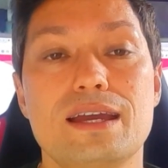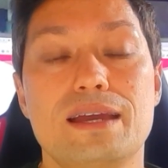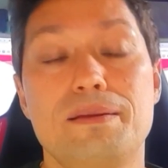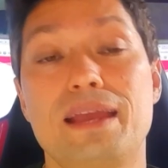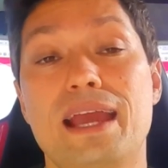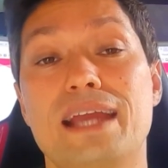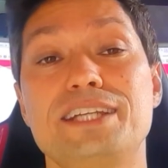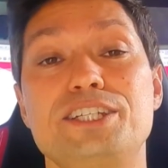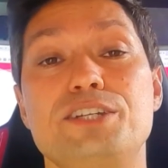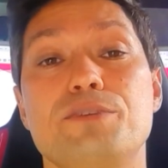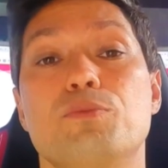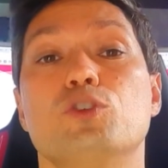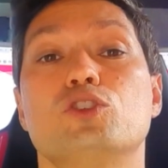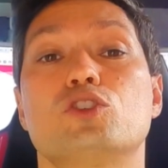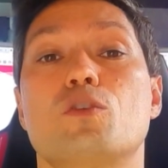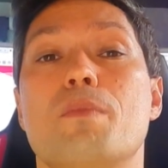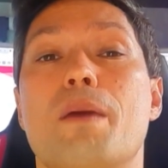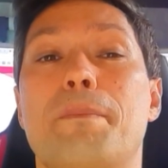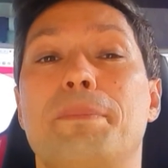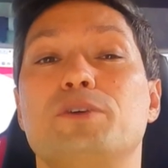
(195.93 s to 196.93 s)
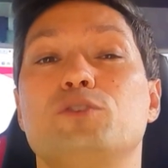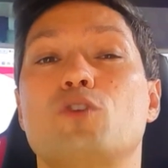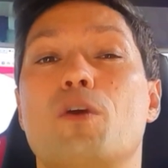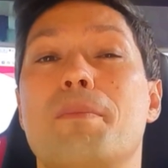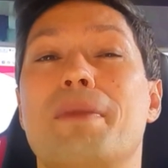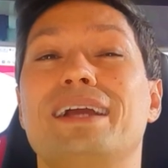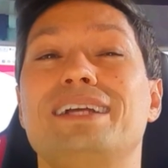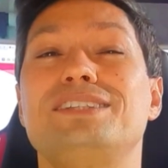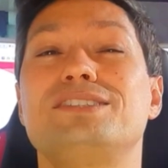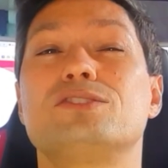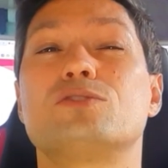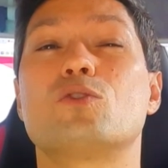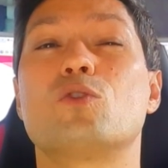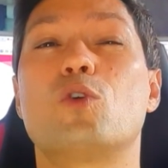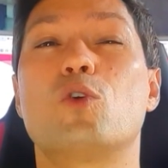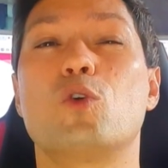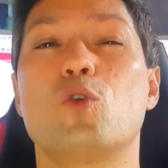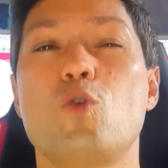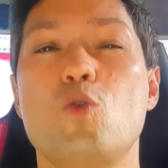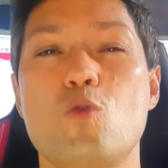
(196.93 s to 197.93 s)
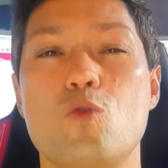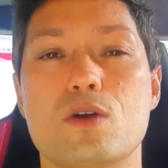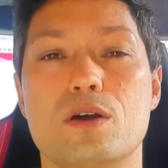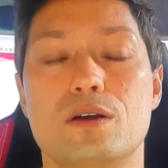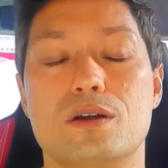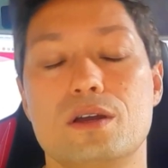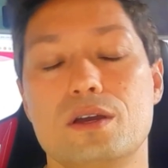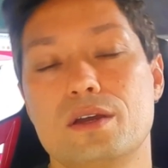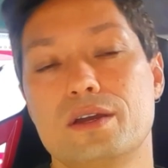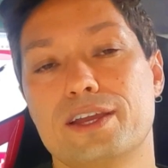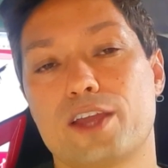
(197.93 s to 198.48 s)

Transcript: E a gente busca uma pessoa mais crua,